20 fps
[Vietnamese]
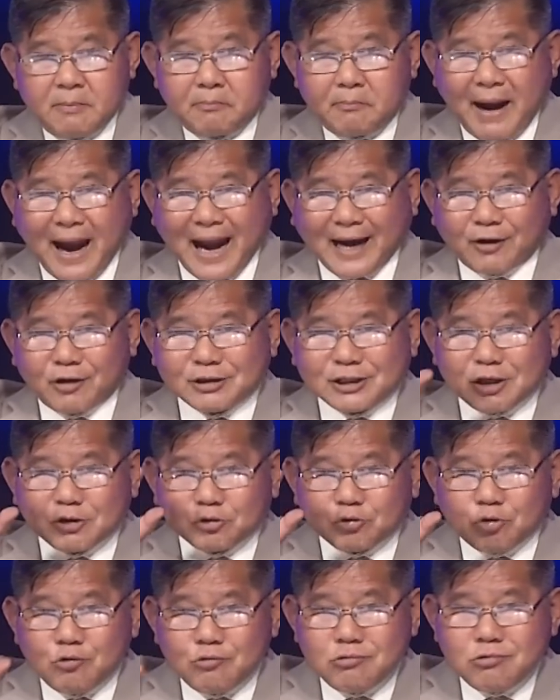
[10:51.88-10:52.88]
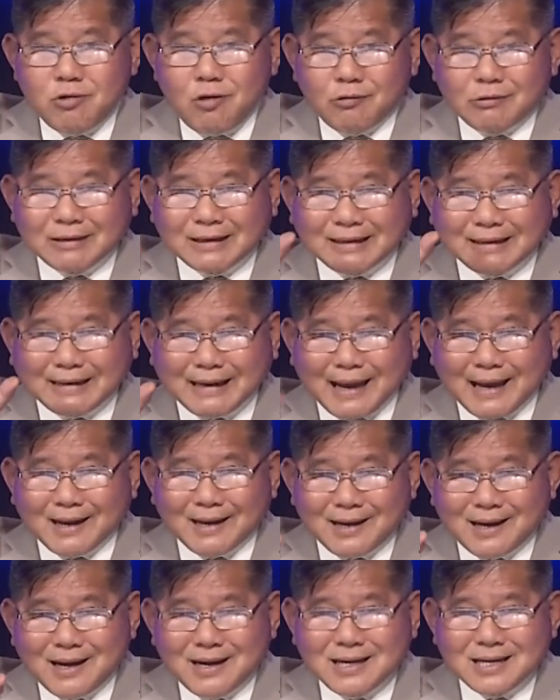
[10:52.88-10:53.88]
Mà nó sẽ thu hút các
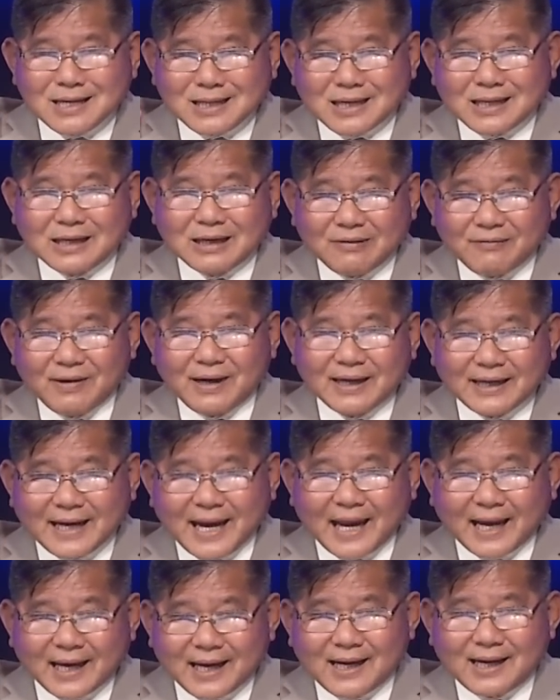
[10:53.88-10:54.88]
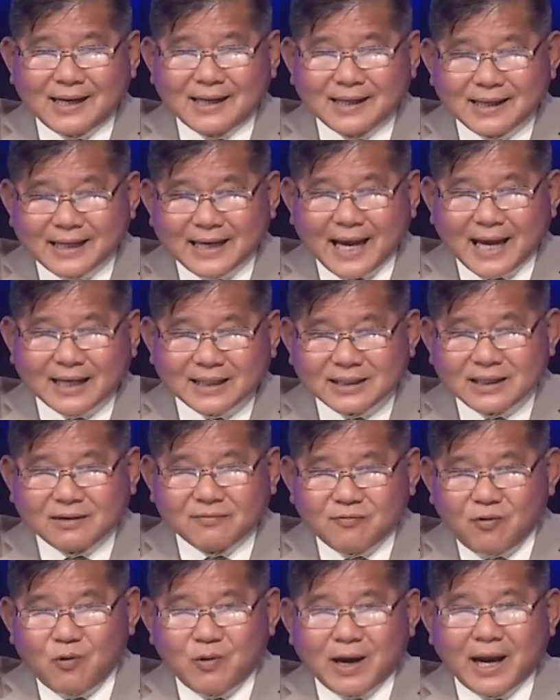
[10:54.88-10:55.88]
ứng cử viên khác ở các
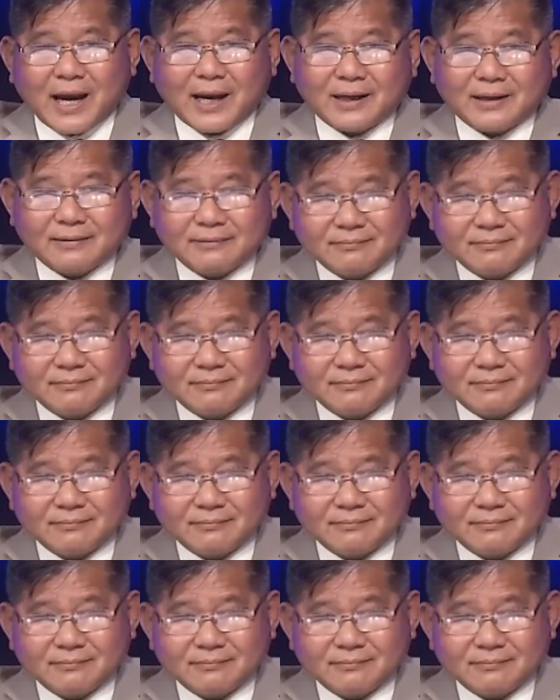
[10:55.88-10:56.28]
chức vụ khác.